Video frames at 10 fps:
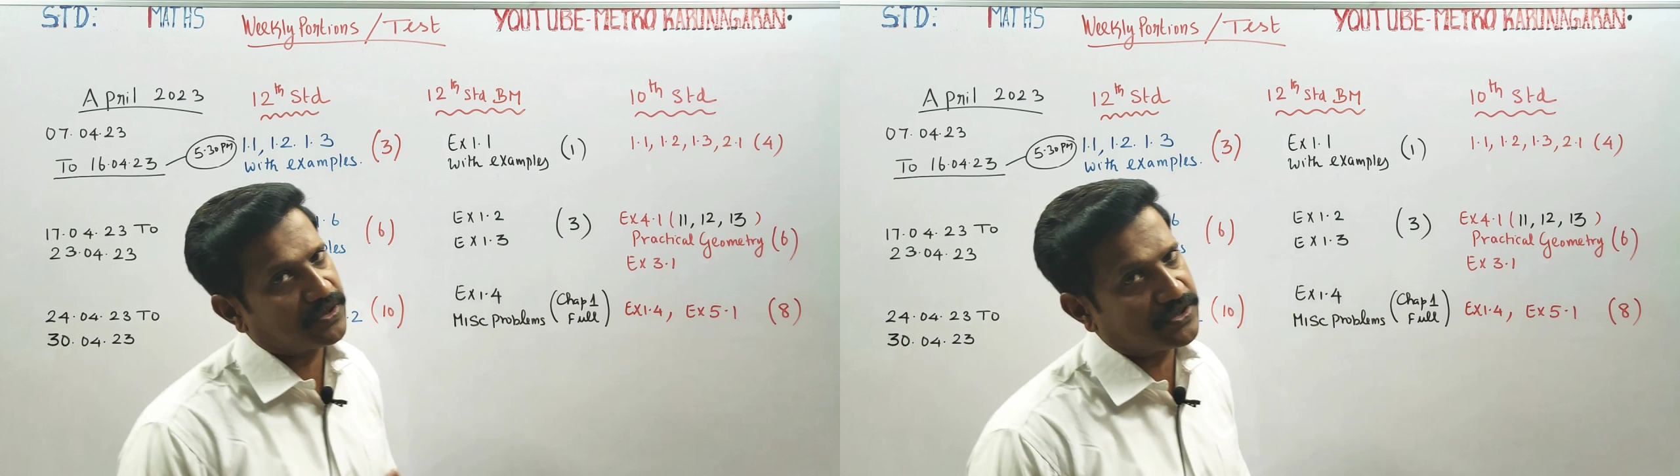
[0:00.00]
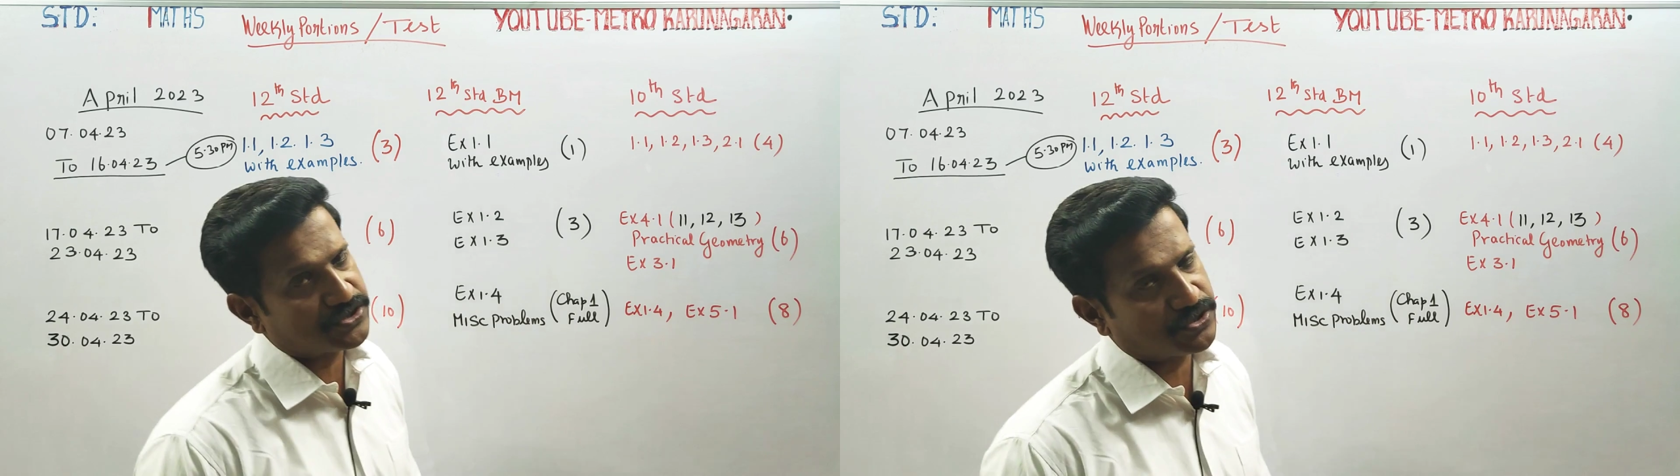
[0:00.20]

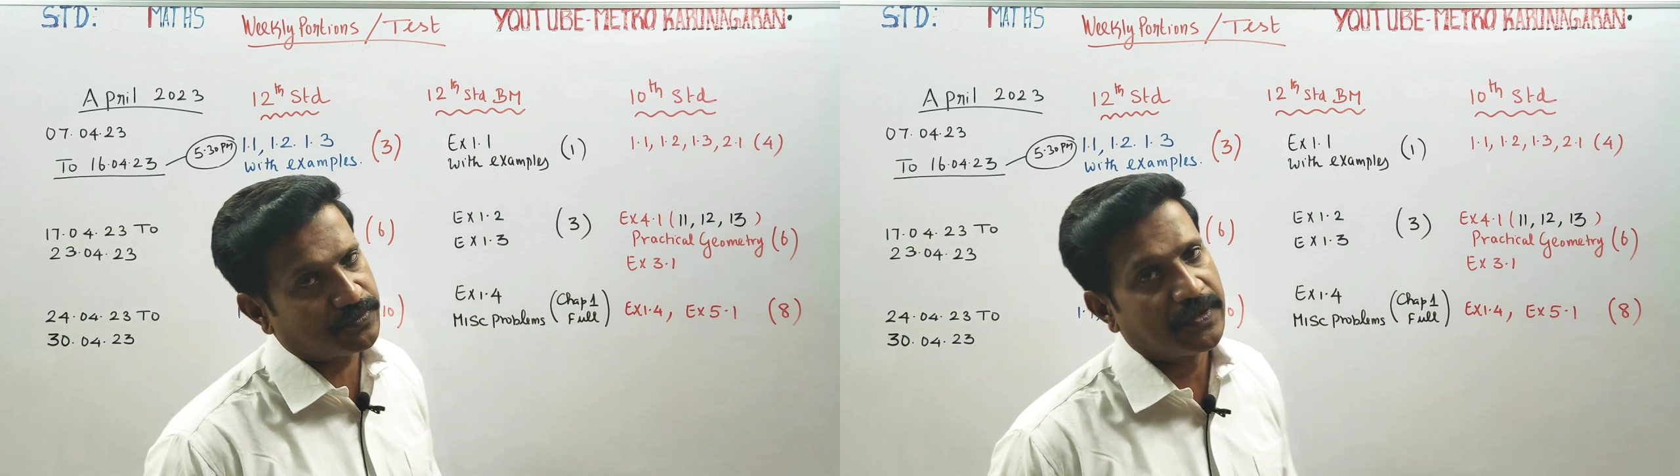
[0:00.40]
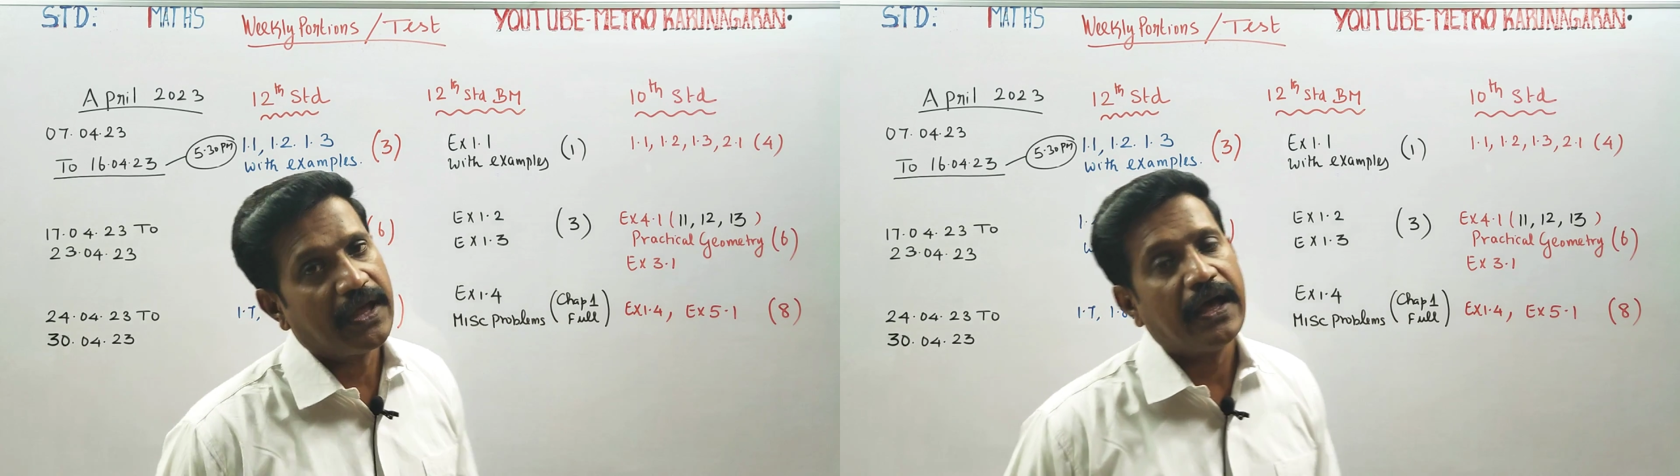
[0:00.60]
எவ்வளோ
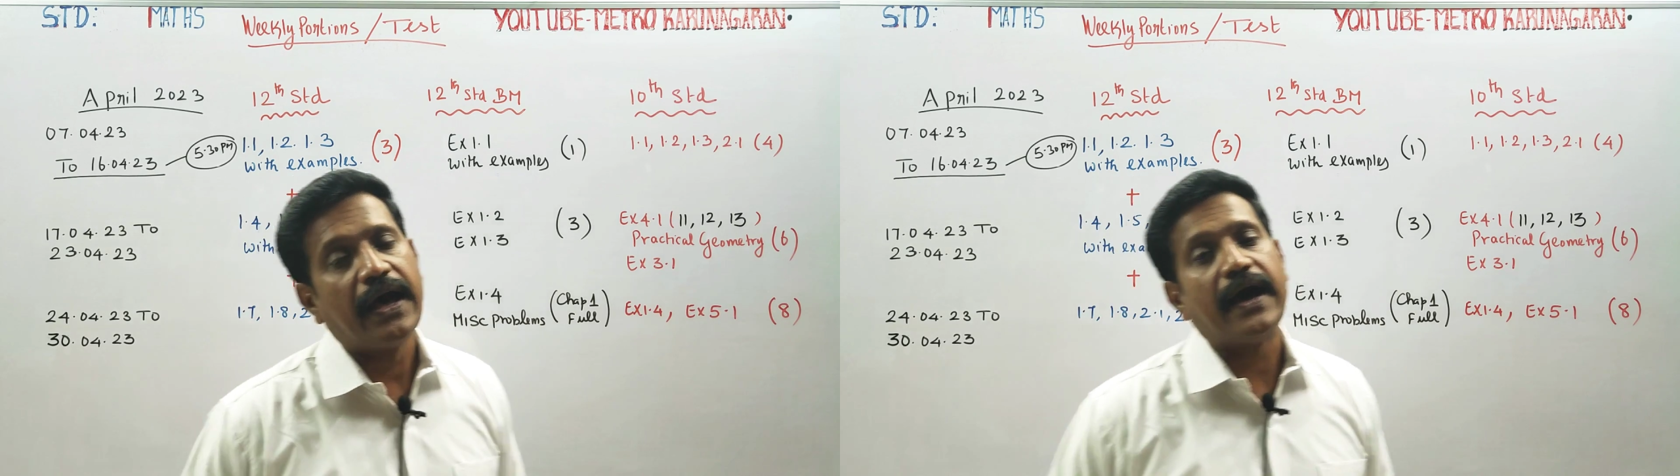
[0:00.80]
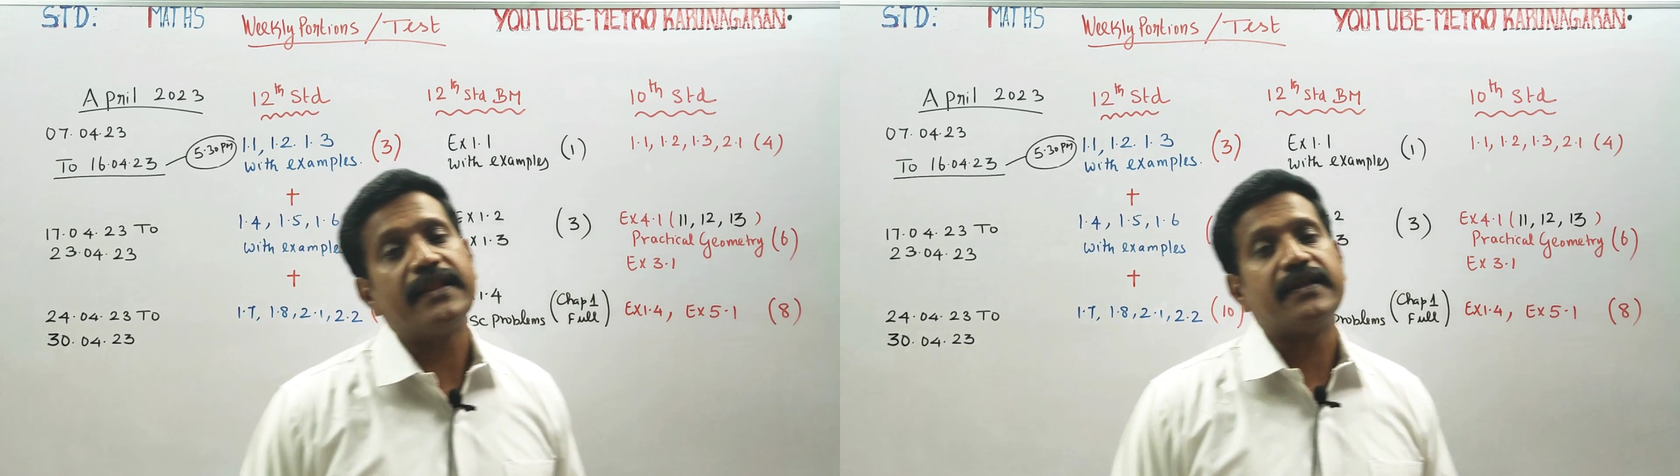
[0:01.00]
கஷ்டம்
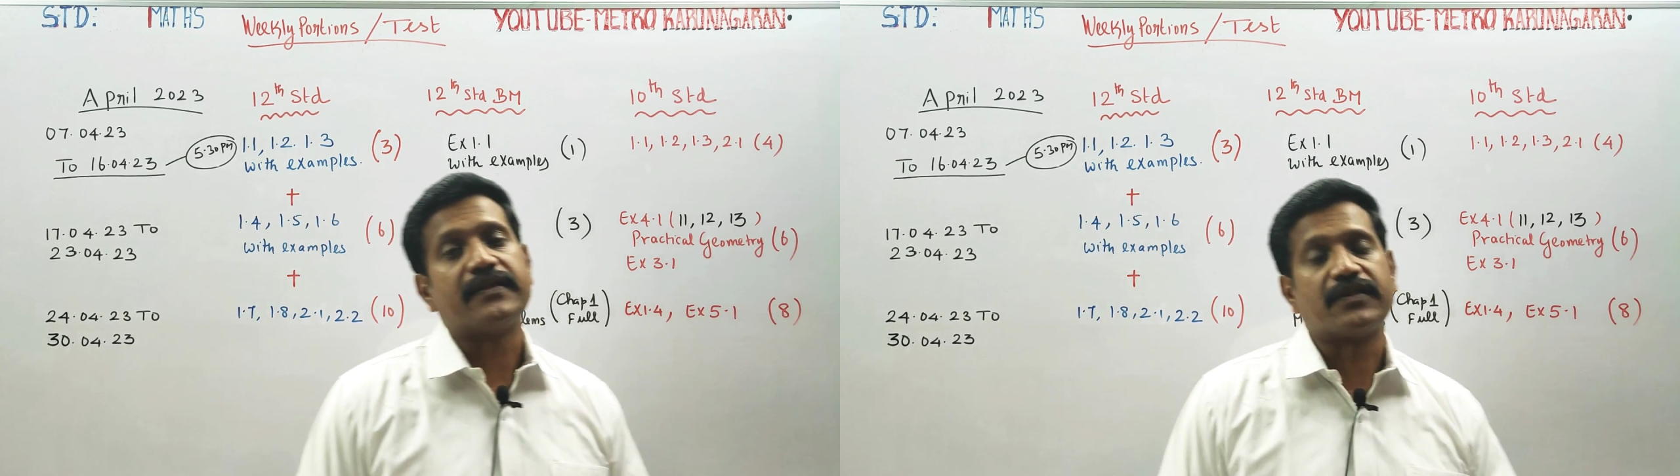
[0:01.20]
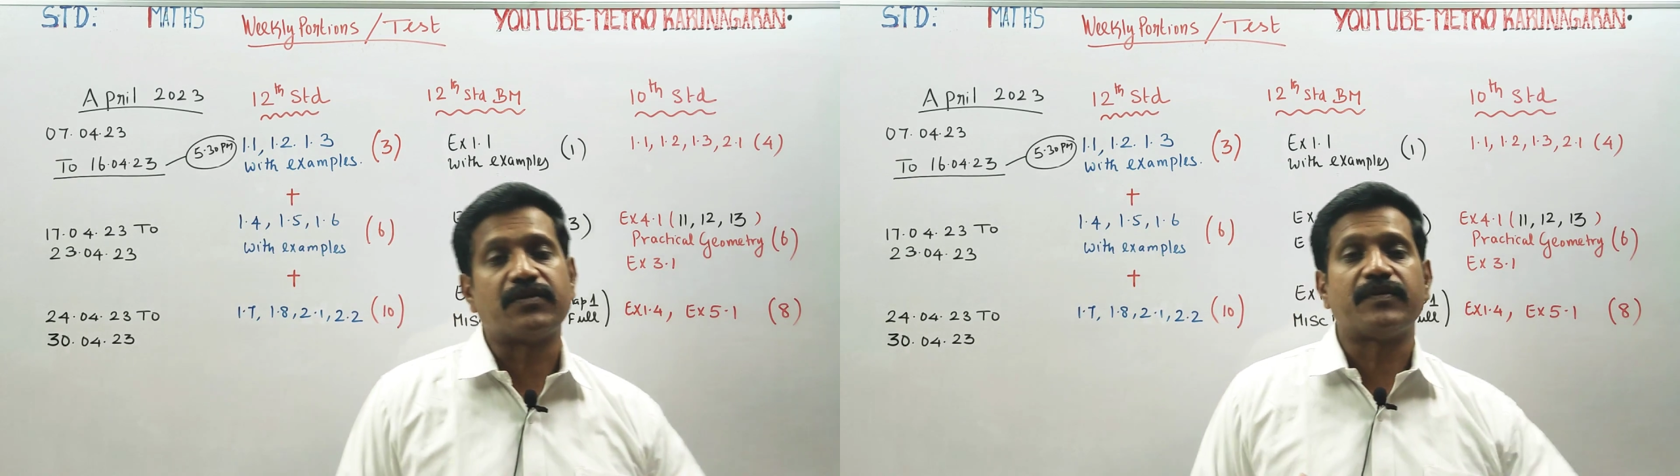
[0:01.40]
அதை
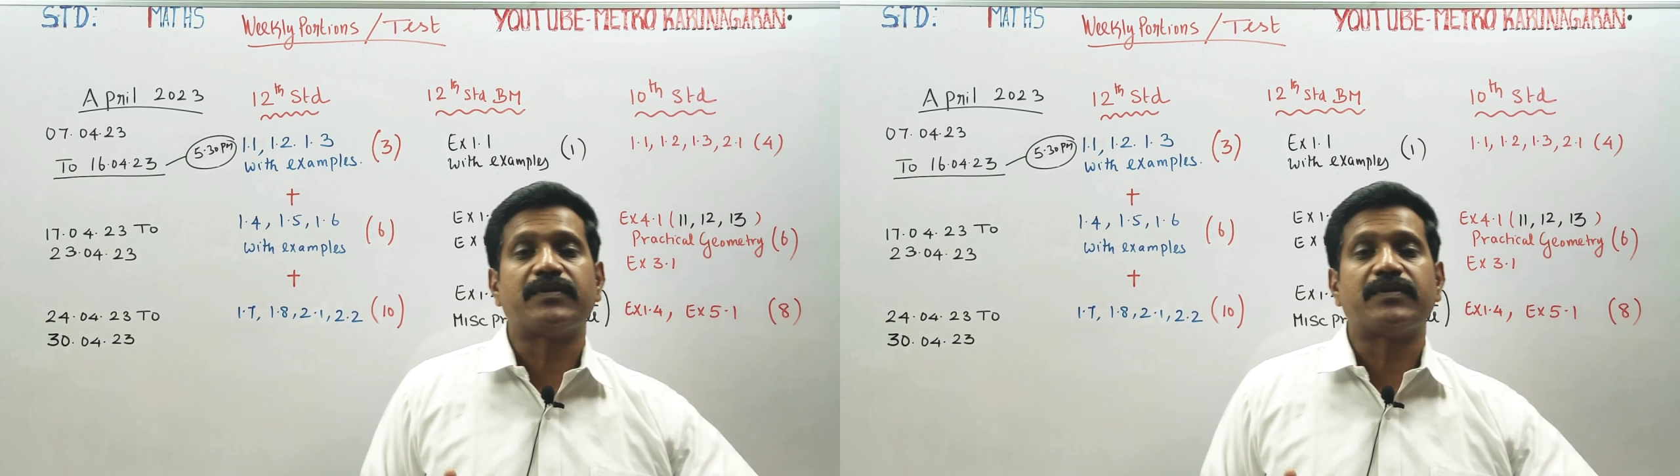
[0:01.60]
எடுத்துகிட்டு